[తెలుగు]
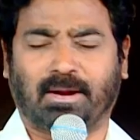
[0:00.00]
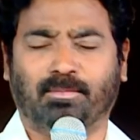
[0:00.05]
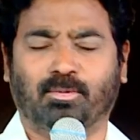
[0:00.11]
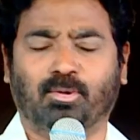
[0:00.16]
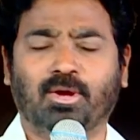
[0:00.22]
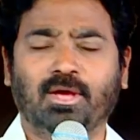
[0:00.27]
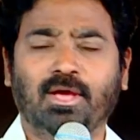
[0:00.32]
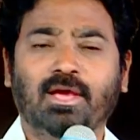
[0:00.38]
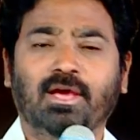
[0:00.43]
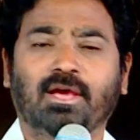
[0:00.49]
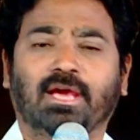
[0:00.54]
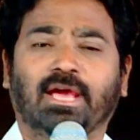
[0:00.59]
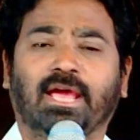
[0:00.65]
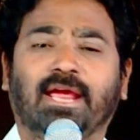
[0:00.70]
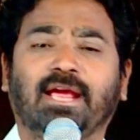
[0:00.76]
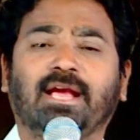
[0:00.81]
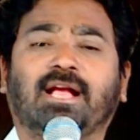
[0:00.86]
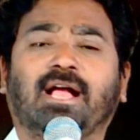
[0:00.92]
ప్రభు
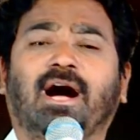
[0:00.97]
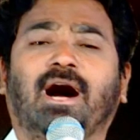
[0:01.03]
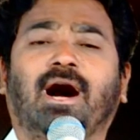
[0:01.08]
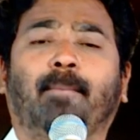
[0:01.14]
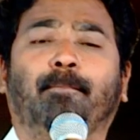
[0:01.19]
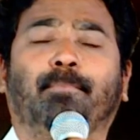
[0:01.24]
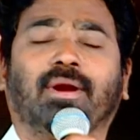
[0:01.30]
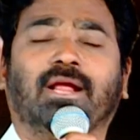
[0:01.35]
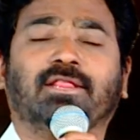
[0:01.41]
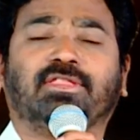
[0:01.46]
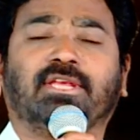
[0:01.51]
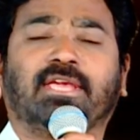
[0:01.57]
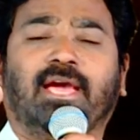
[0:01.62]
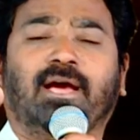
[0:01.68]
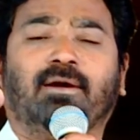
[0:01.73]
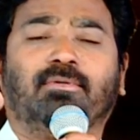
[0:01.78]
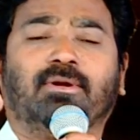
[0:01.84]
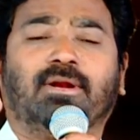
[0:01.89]
ఇంకా
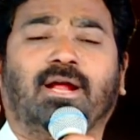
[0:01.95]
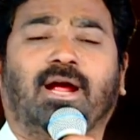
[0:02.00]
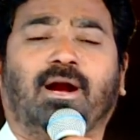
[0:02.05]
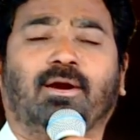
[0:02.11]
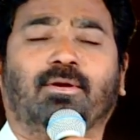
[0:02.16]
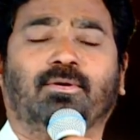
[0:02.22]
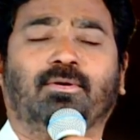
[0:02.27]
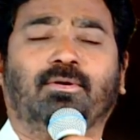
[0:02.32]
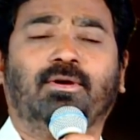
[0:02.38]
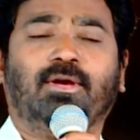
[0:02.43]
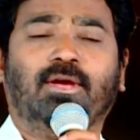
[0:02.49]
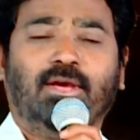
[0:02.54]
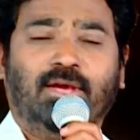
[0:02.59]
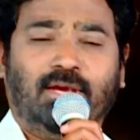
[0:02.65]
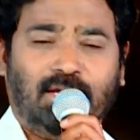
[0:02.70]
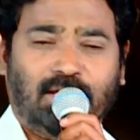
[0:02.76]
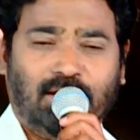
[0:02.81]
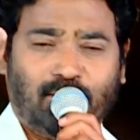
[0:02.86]
బ్రతికే ఉన్నాడు
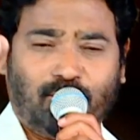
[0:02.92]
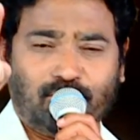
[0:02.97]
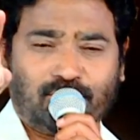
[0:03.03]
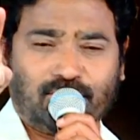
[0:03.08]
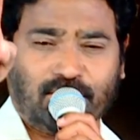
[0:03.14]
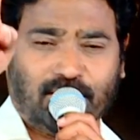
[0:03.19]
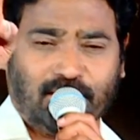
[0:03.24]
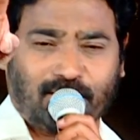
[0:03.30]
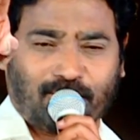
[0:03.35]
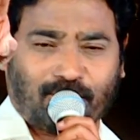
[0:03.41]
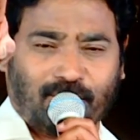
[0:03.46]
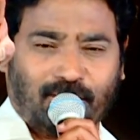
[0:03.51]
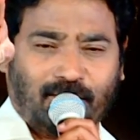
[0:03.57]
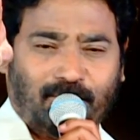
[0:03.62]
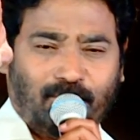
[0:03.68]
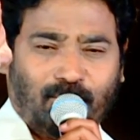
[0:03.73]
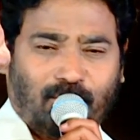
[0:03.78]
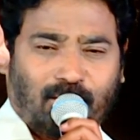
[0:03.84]
ఈరోజు నీ
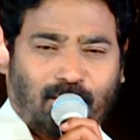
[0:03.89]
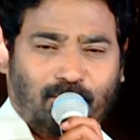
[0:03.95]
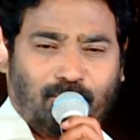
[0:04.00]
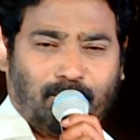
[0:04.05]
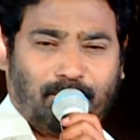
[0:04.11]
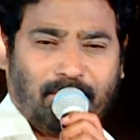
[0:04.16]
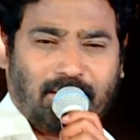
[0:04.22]
గృహంలో అడుగు